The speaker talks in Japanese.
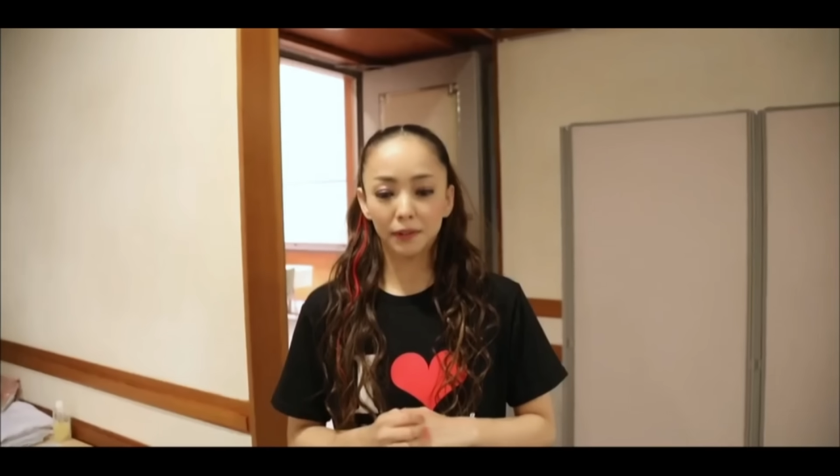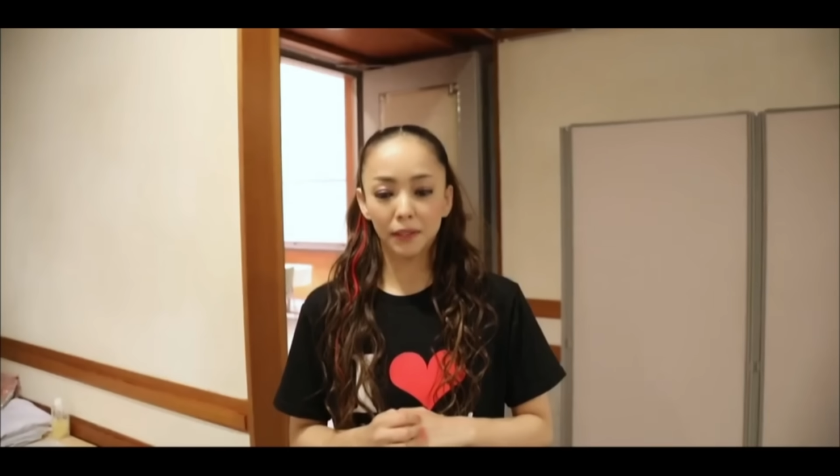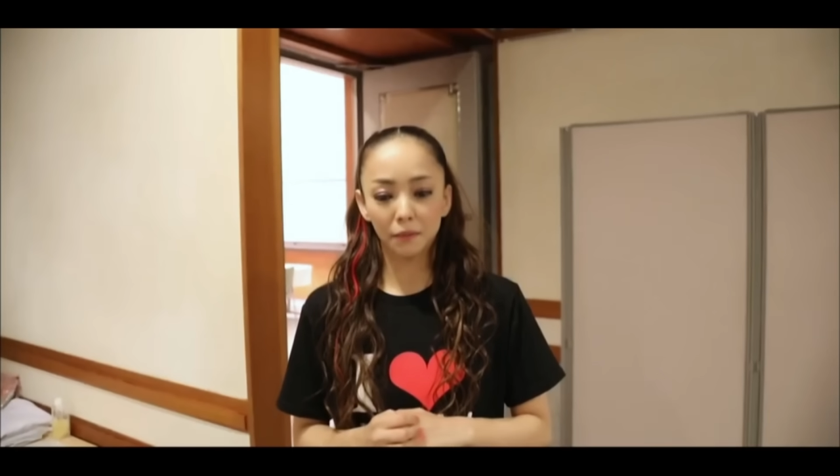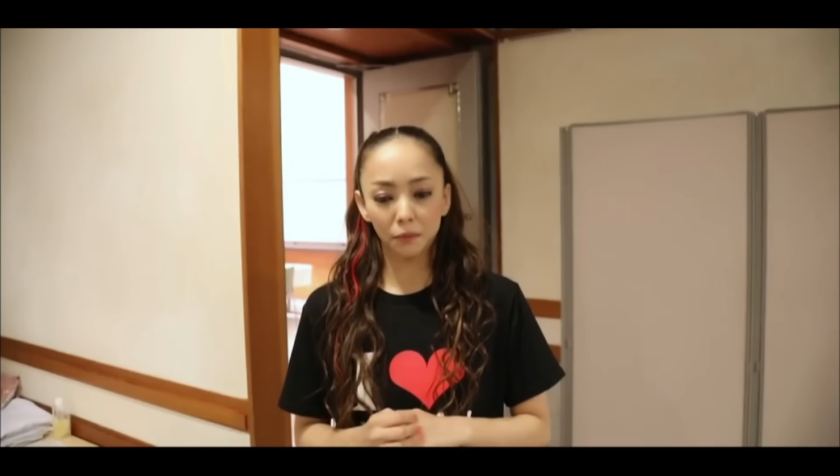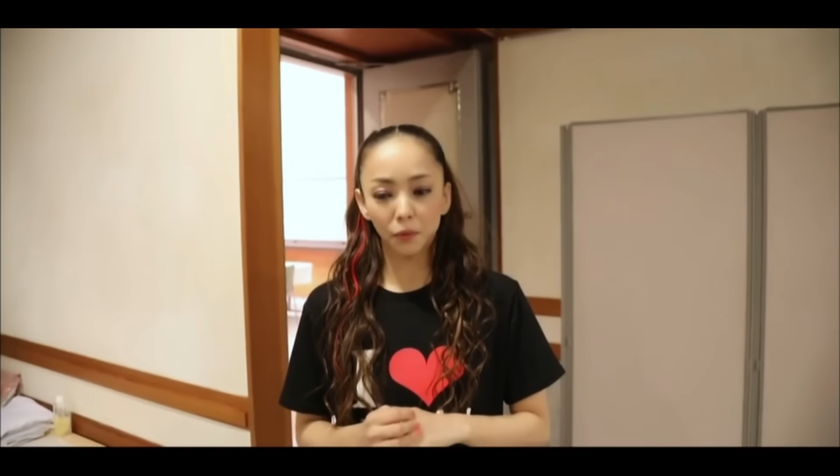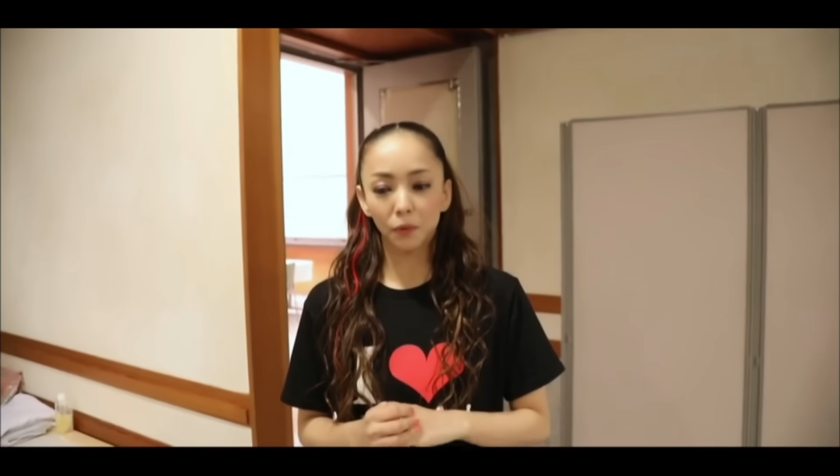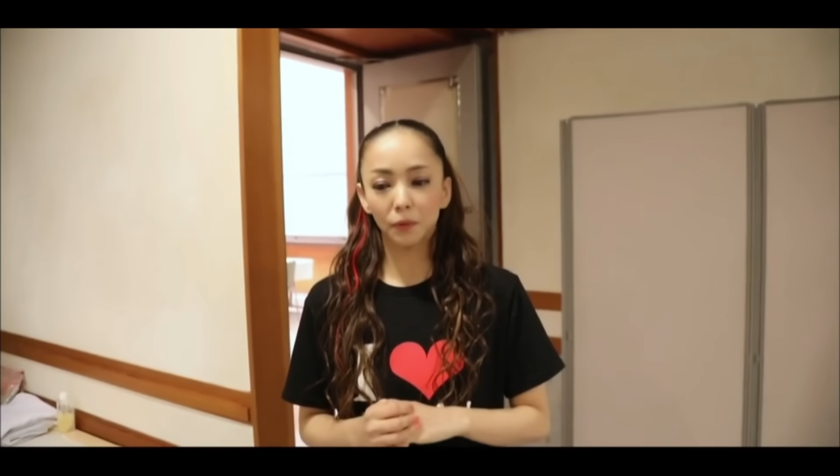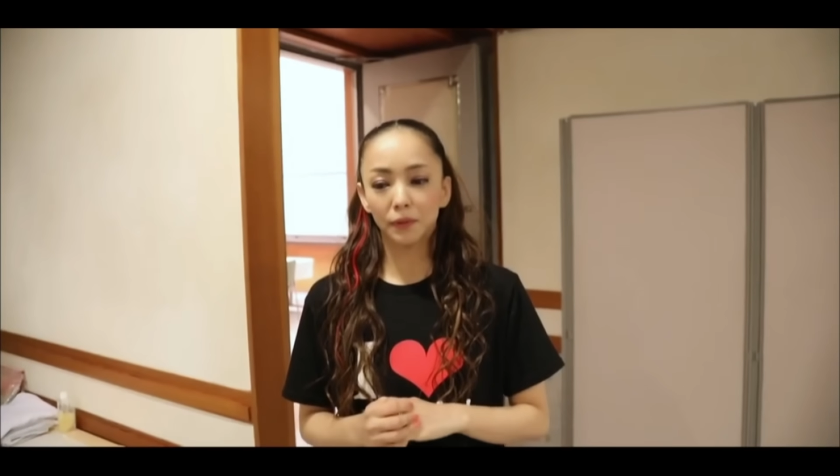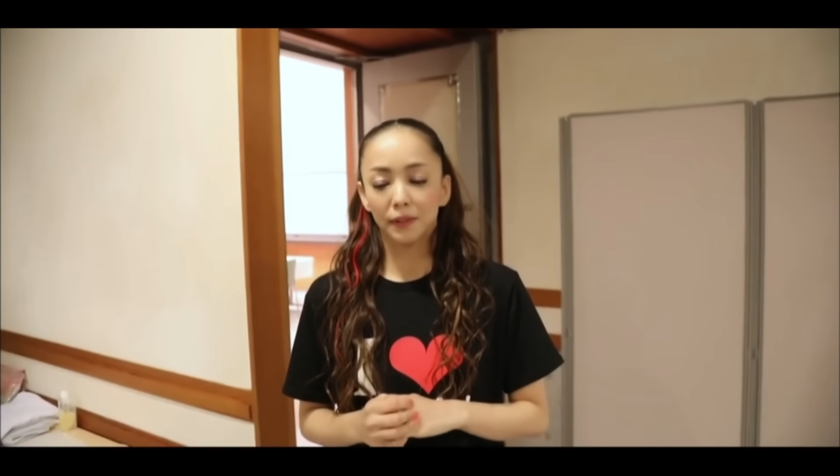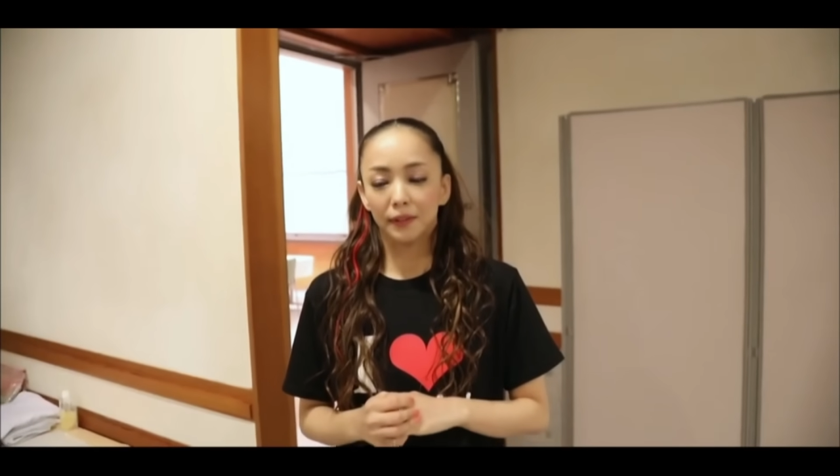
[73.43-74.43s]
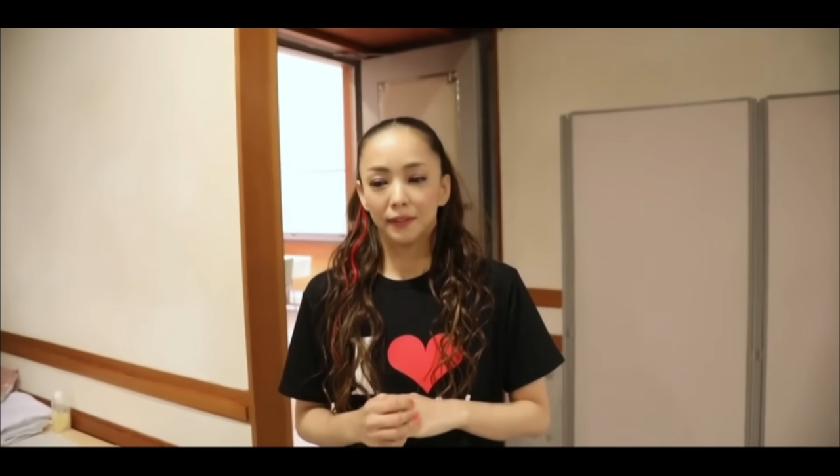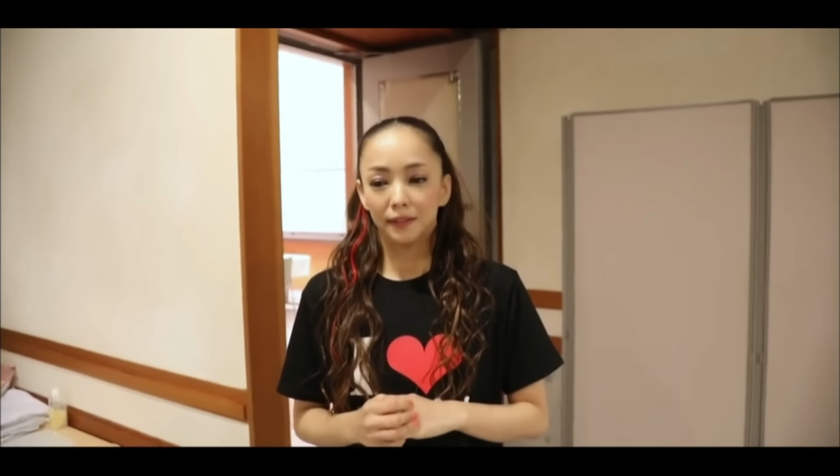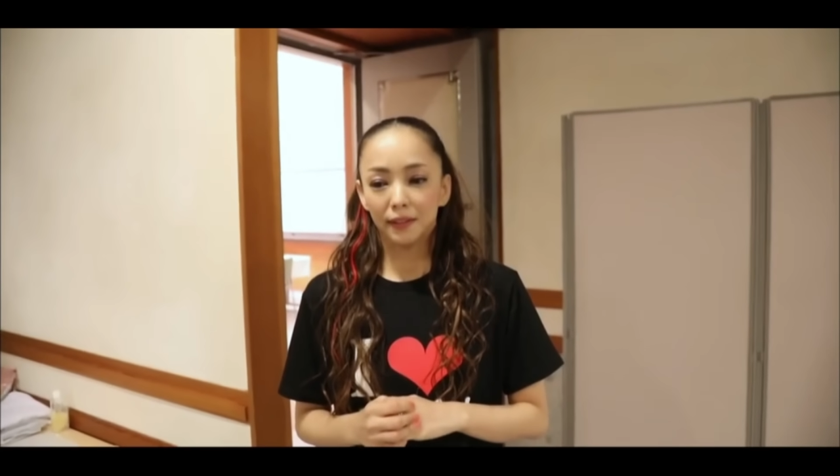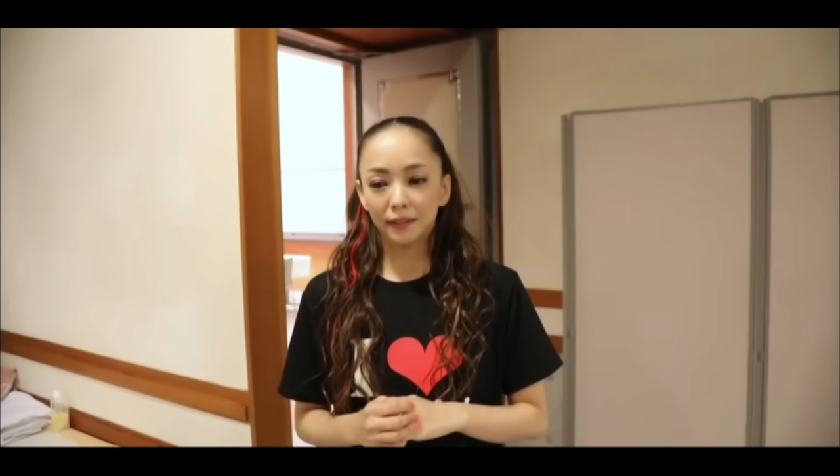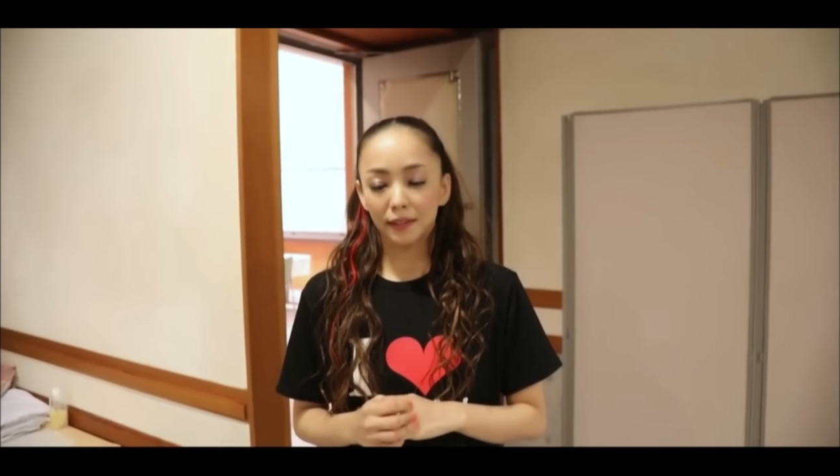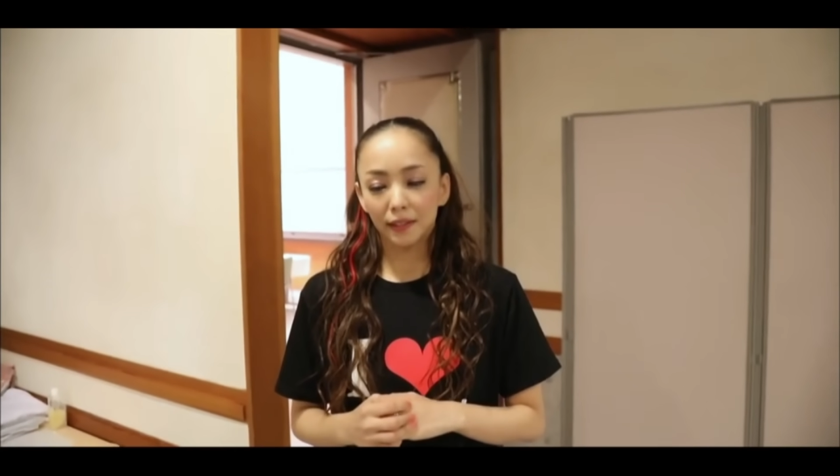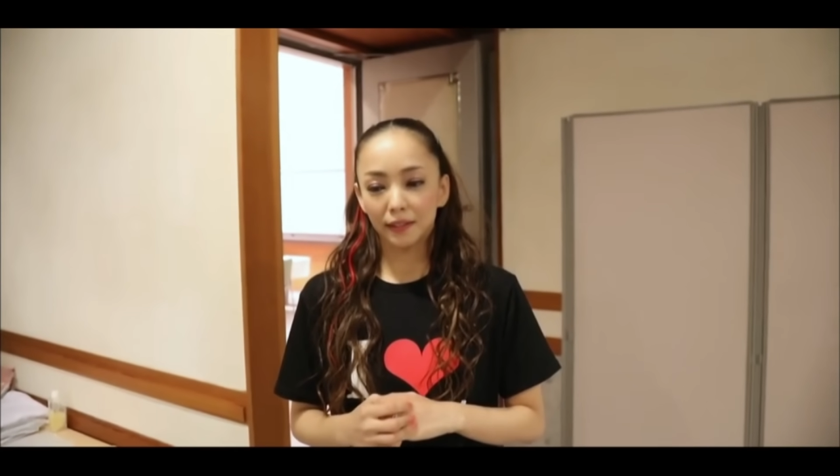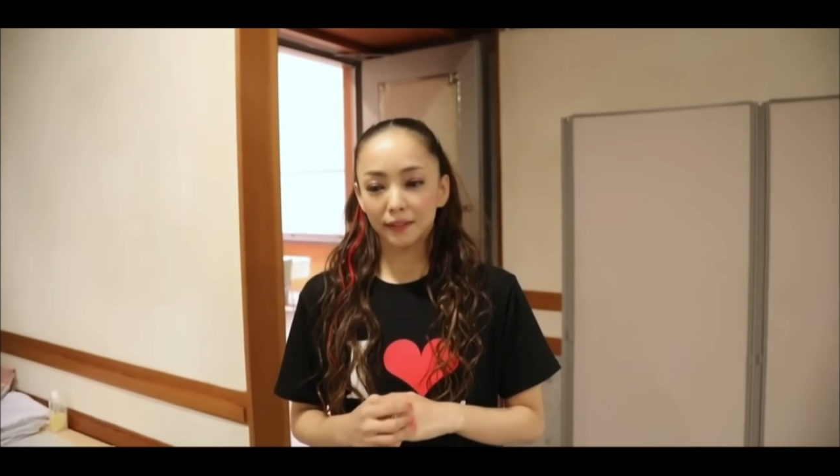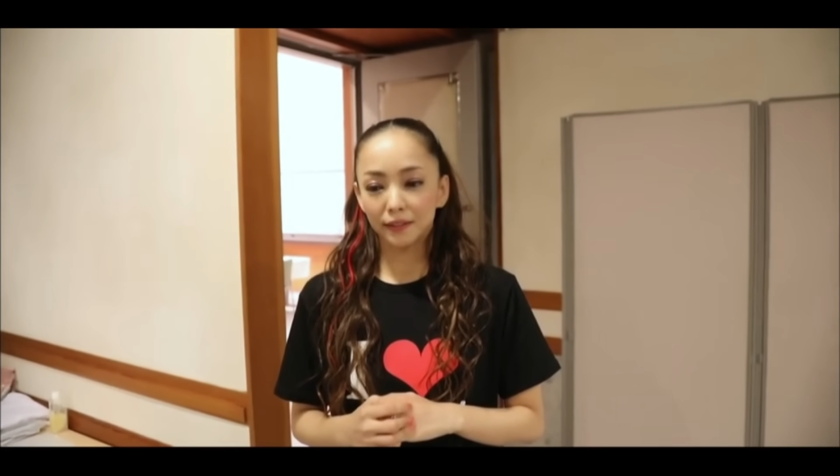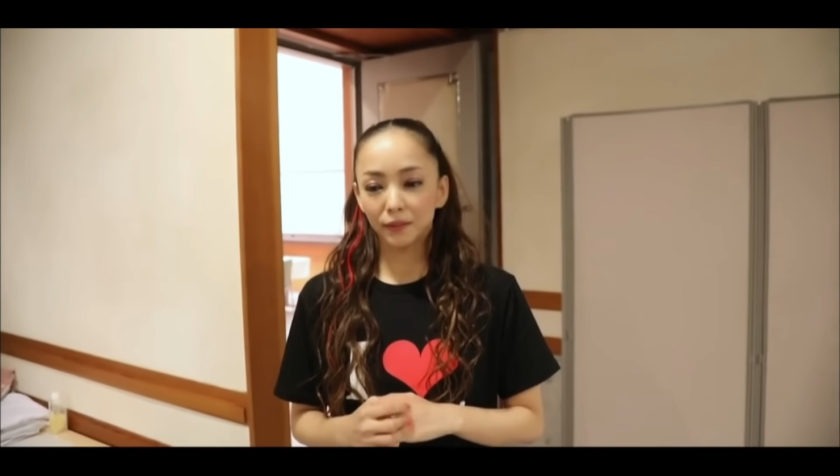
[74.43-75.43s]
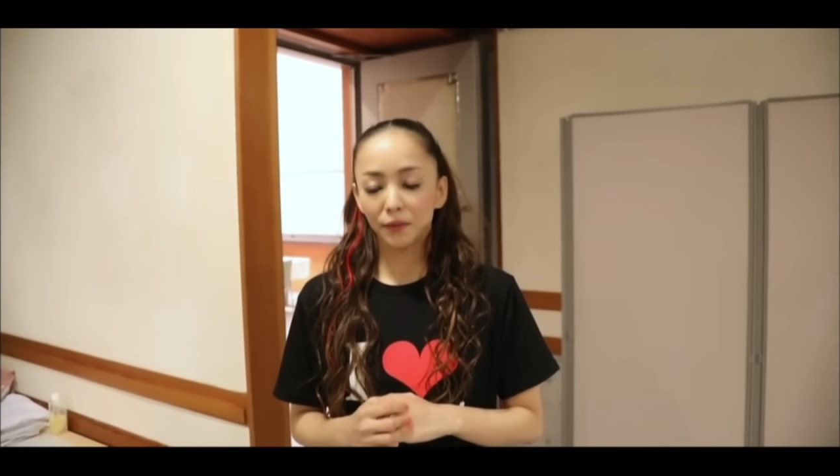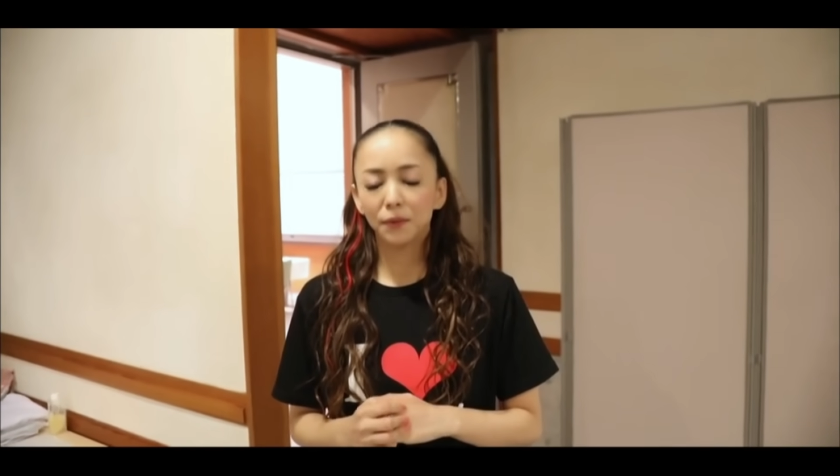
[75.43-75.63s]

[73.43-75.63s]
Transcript: 皆さんもなんか